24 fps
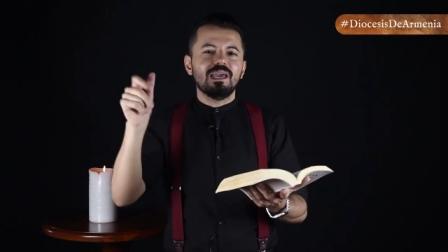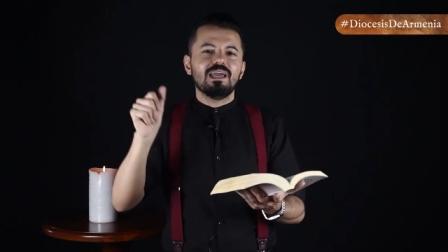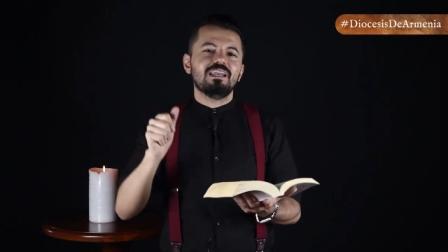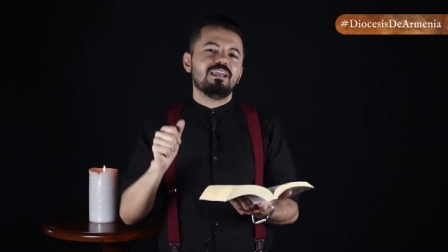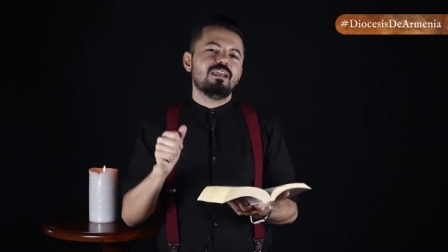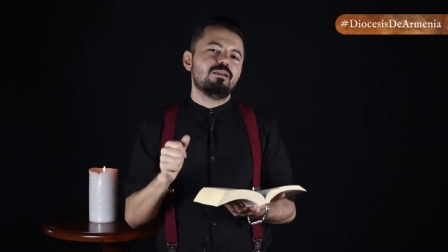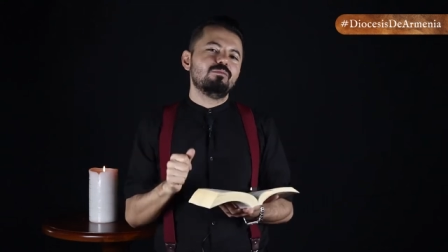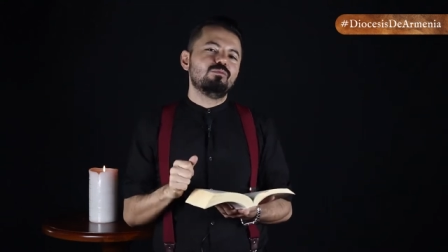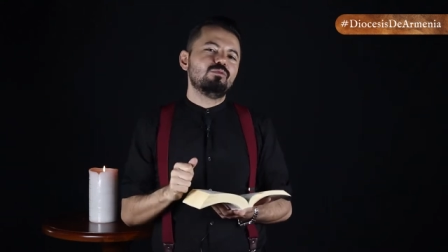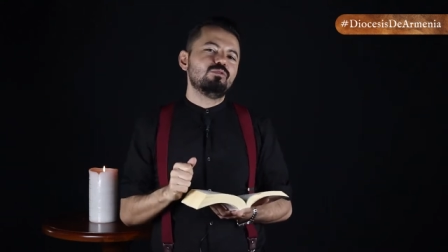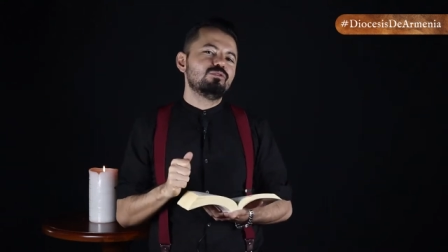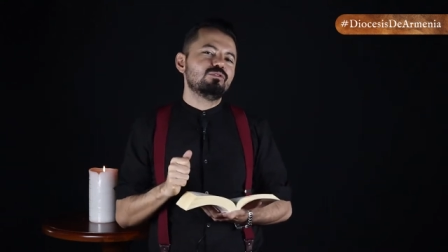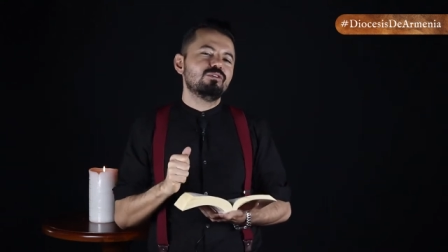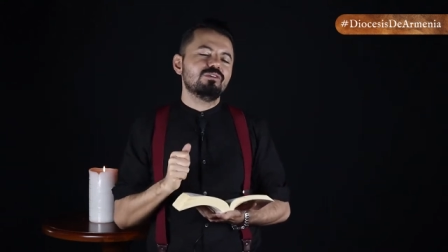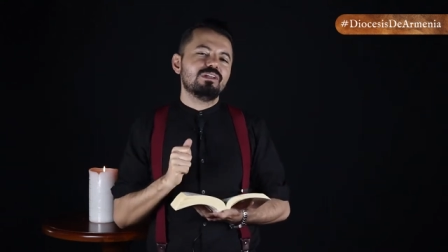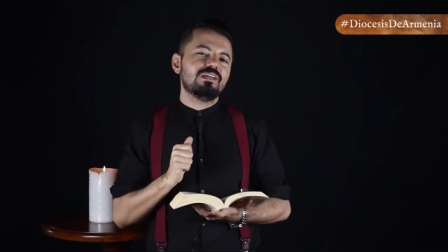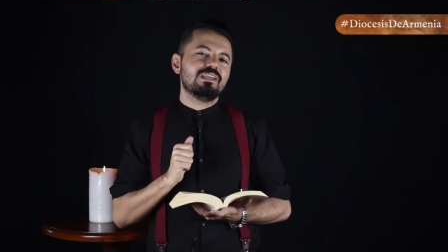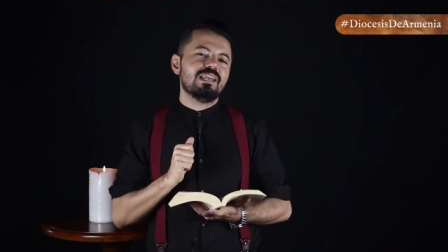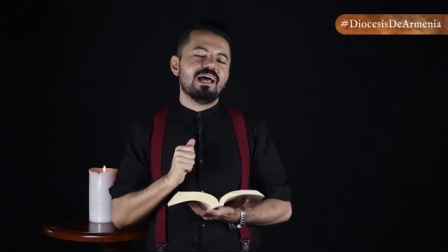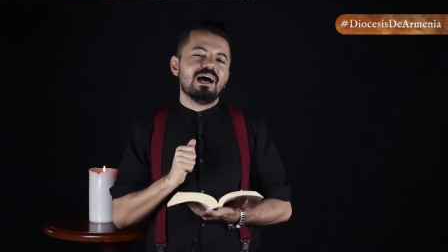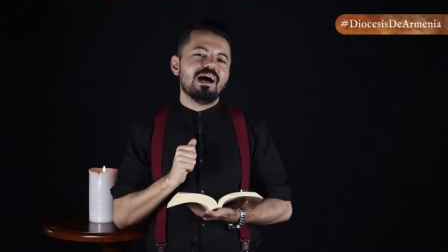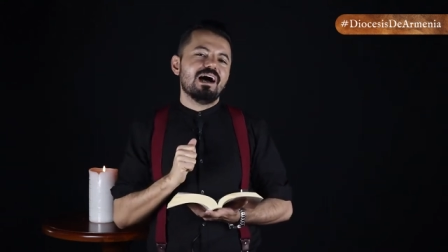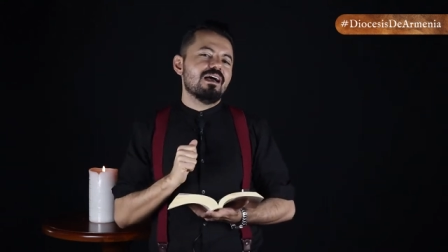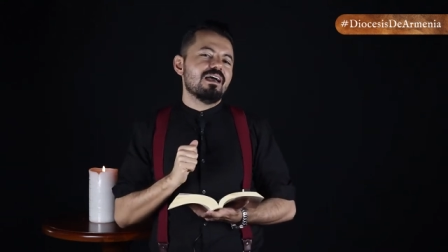en el mundo
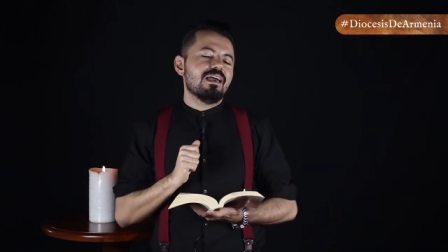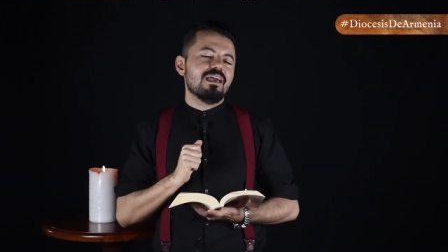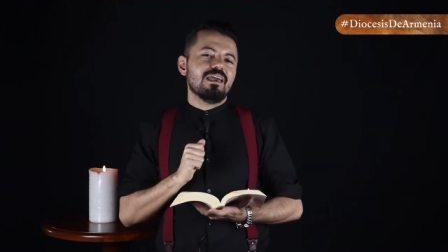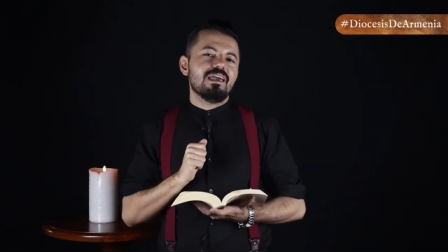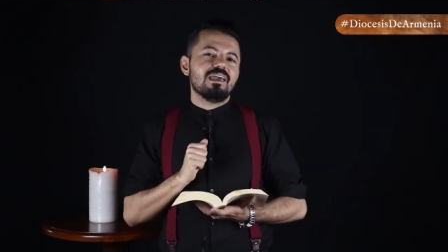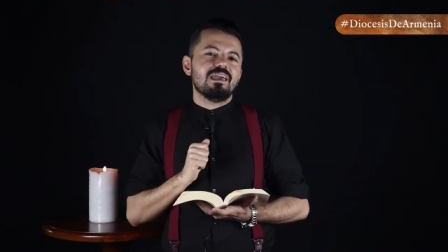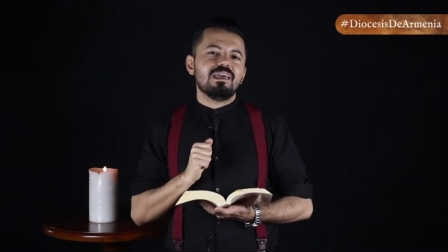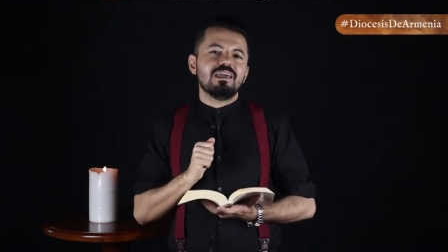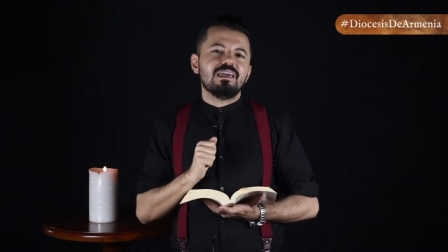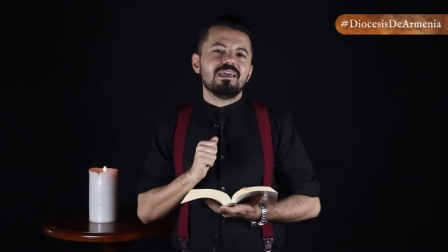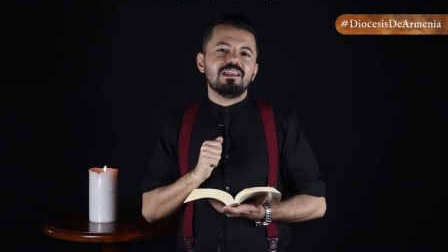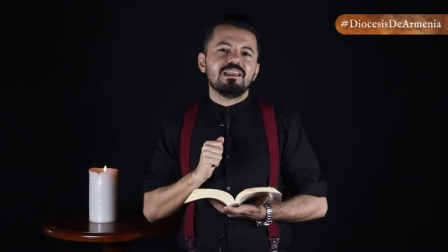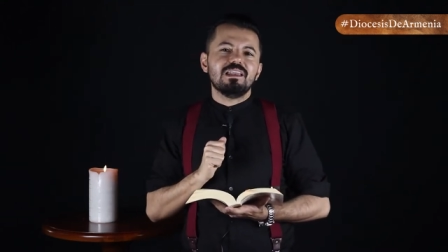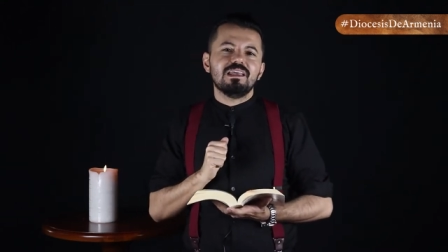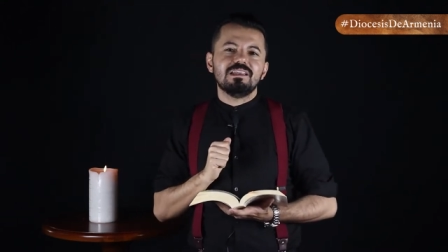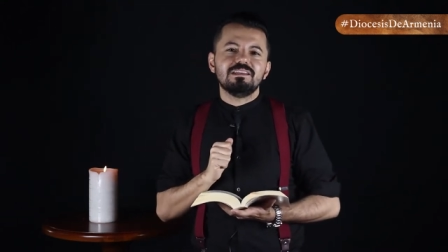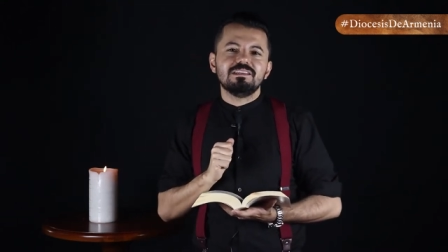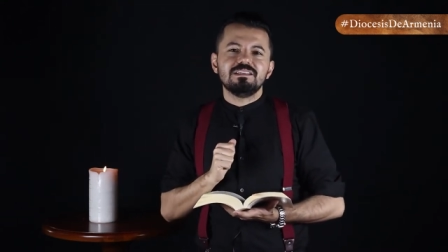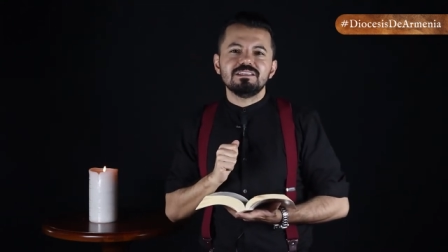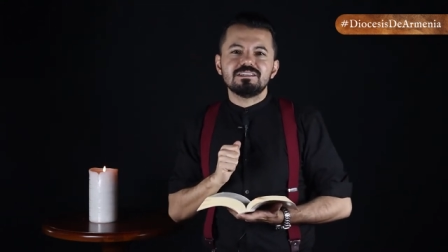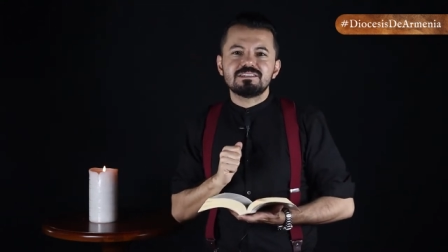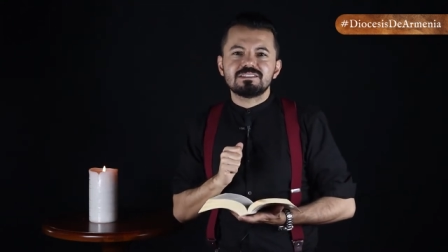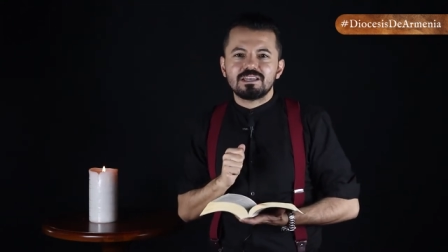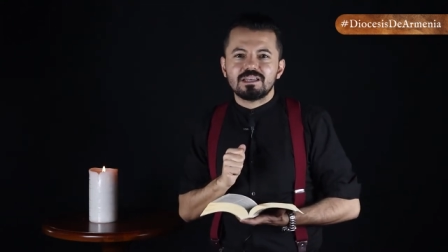de la
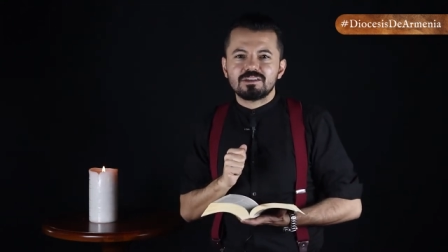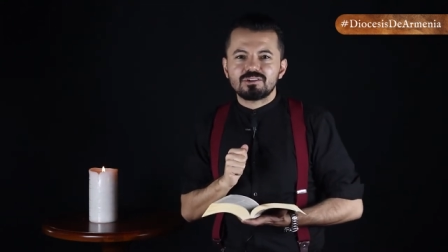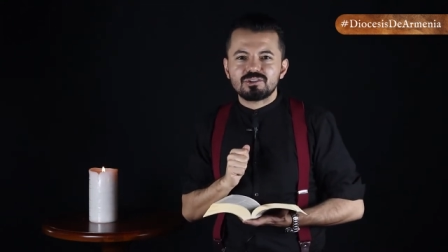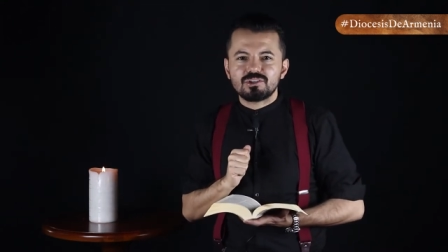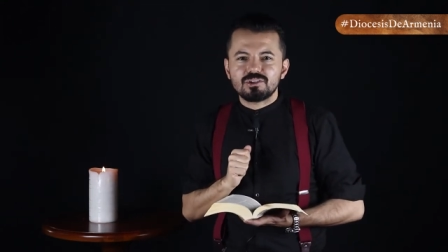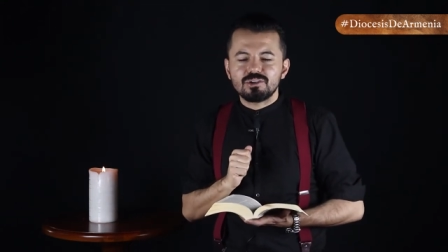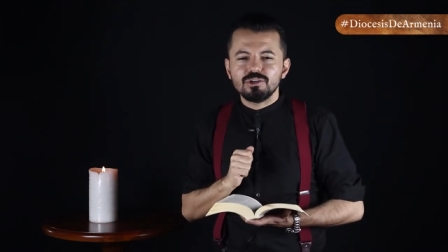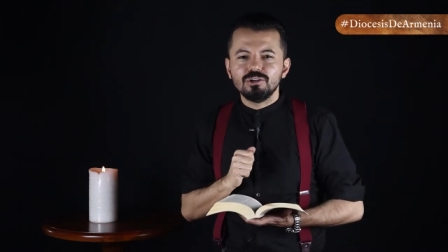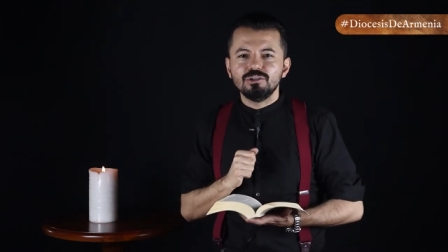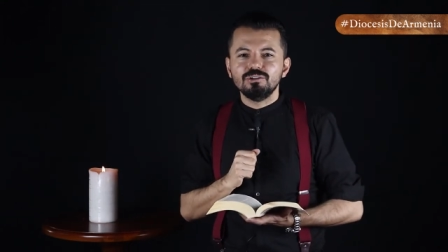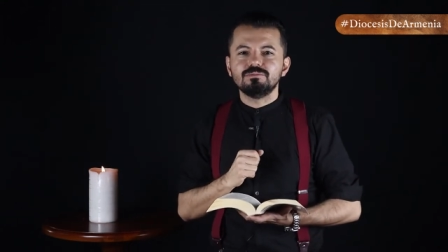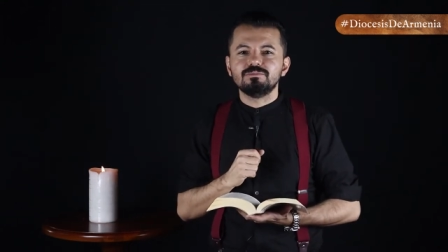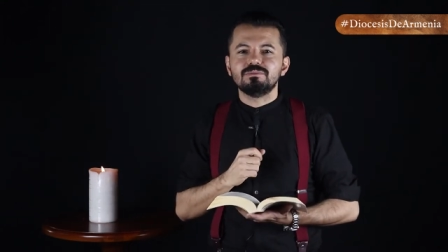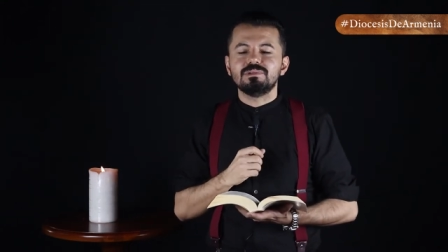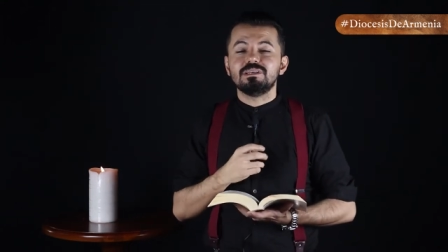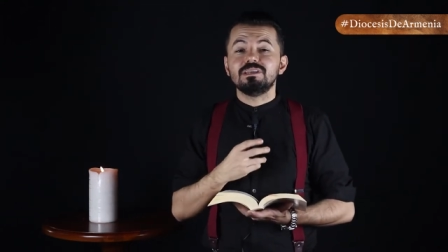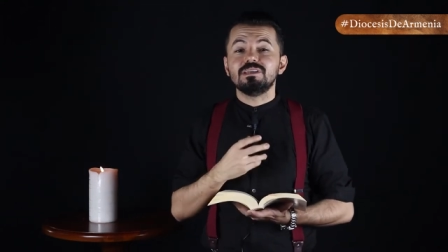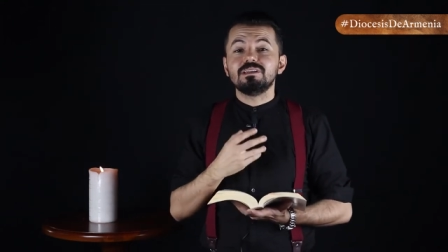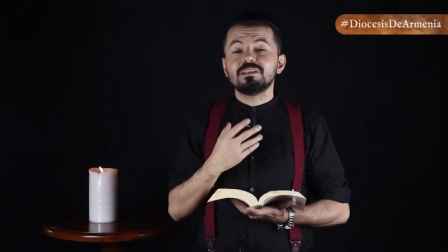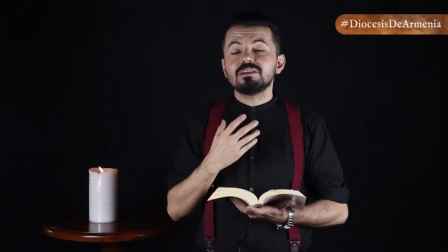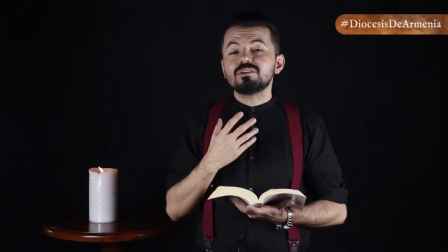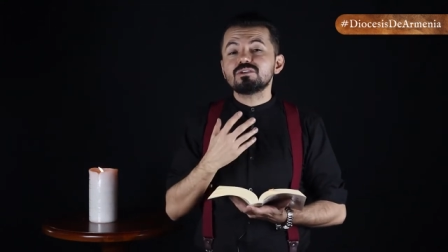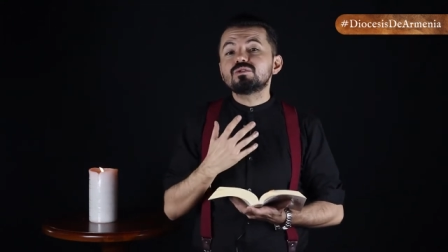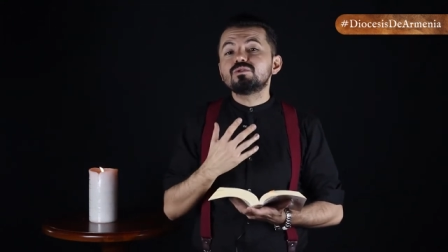helenización
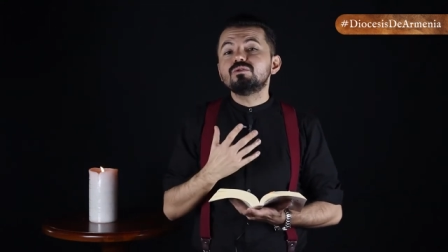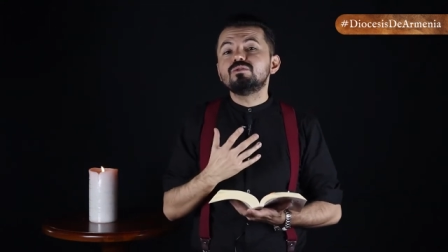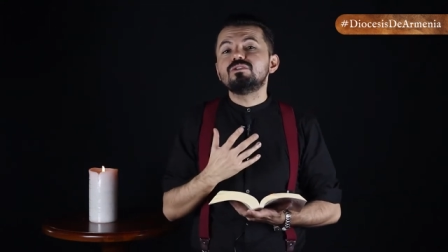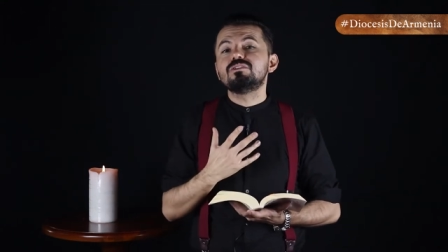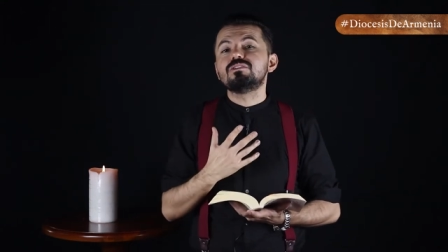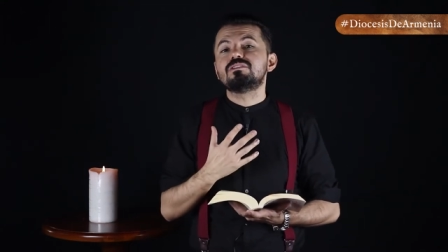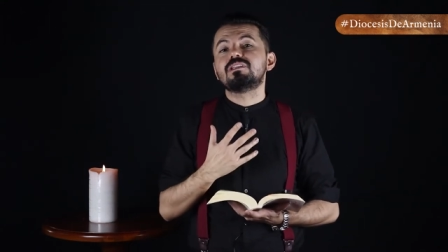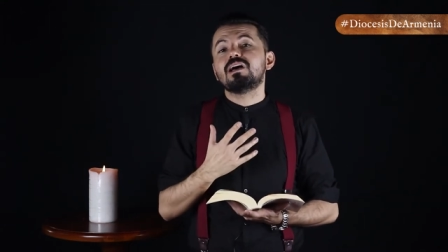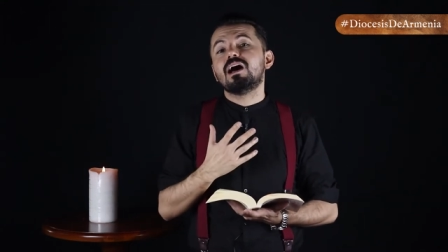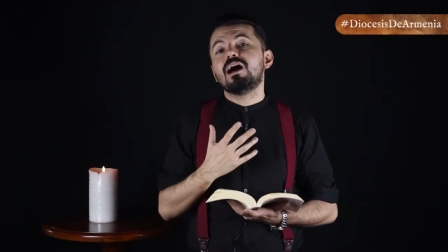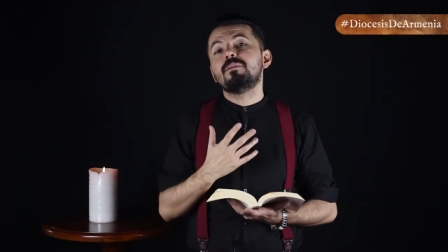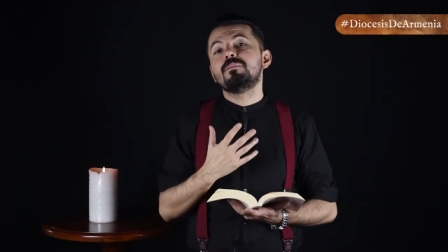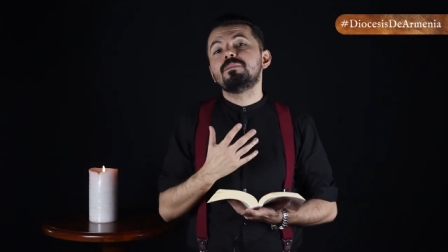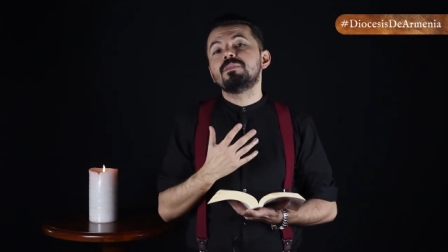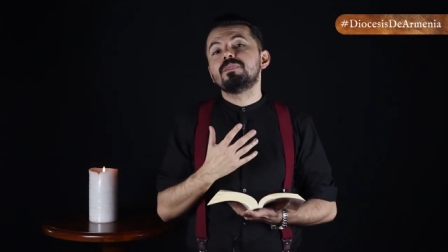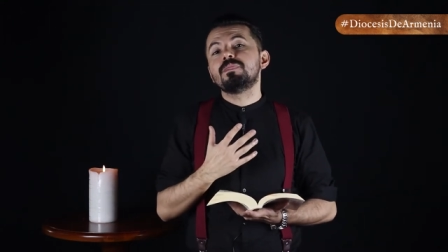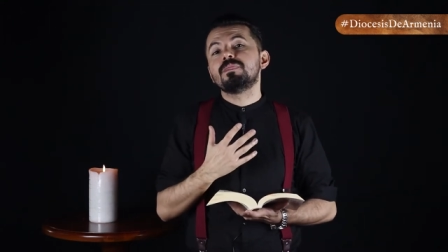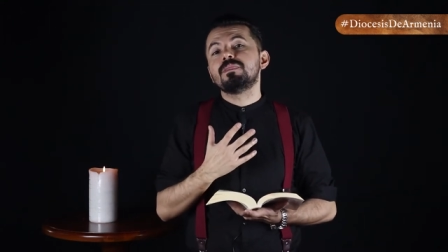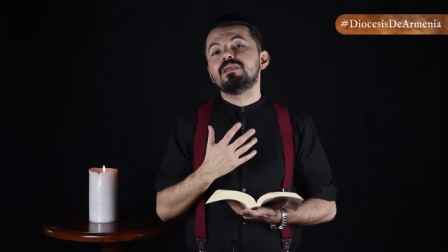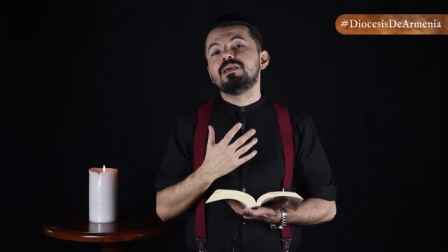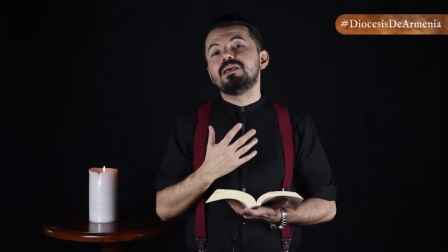y resulta